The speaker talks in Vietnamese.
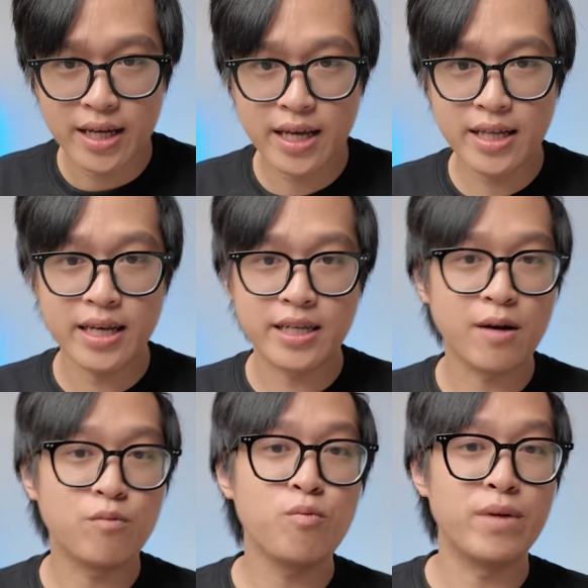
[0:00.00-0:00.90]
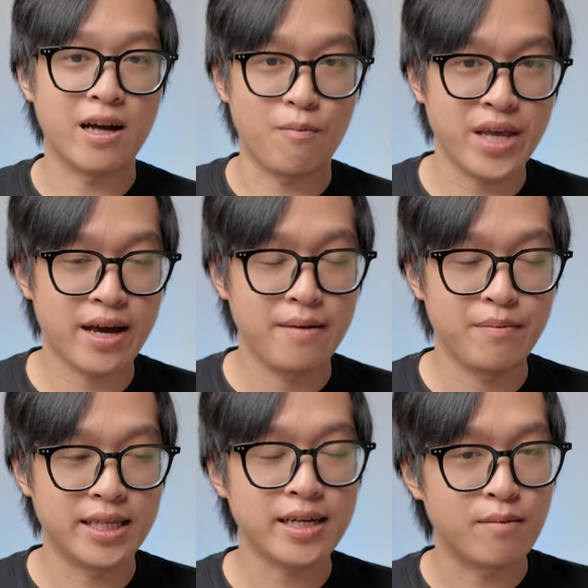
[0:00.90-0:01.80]
Thế thì trong lúc mình học nha,
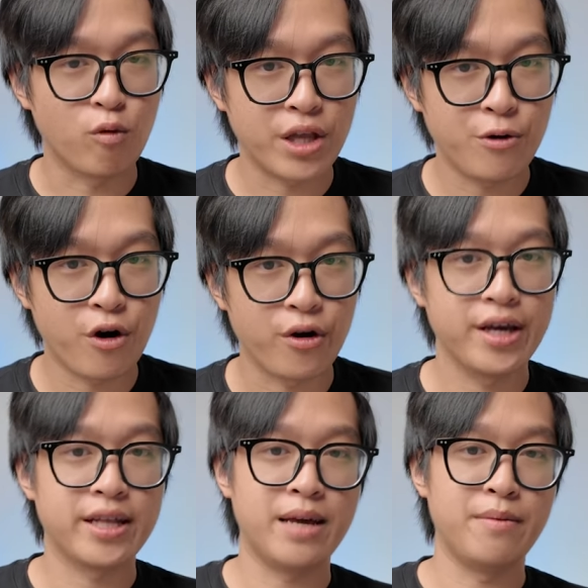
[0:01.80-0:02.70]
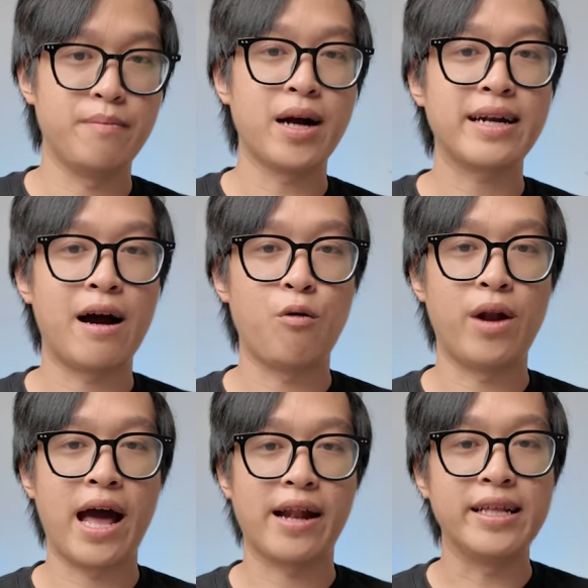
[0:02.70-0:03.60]
mình xác định mục tiêu rồi thì mình bắt đầu
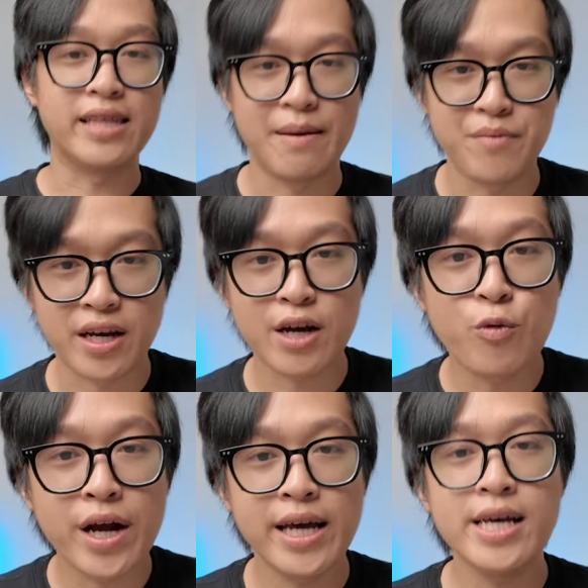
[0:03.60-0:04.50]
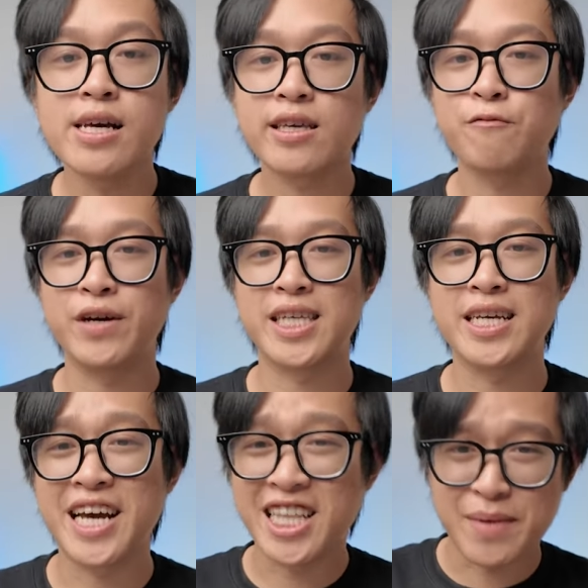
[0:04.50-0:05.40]
là đi tìm những cái nguyên lý trong việc xây
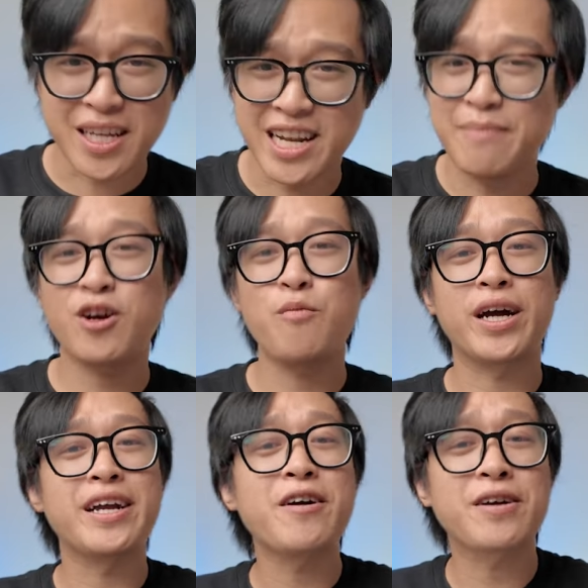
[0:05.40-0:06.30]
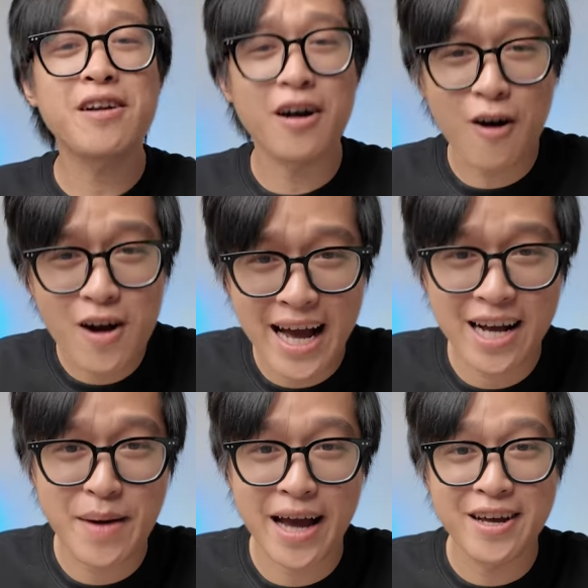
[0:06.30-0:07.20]
kênh. Nhưng mà thời điểm đó có một cái rất là khó
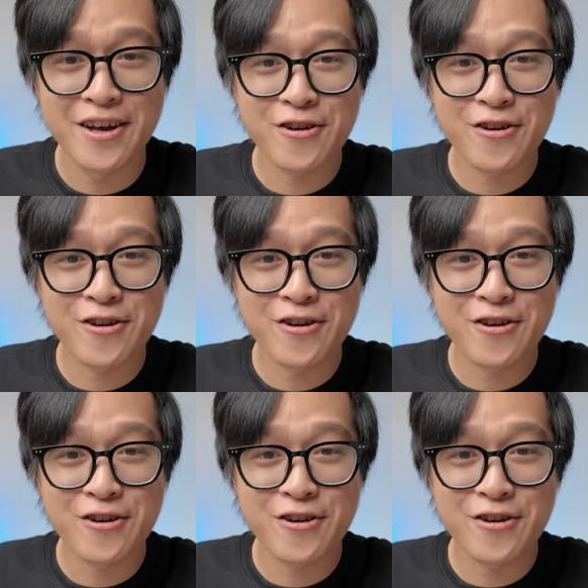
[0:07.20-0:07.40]
khăn các bạn.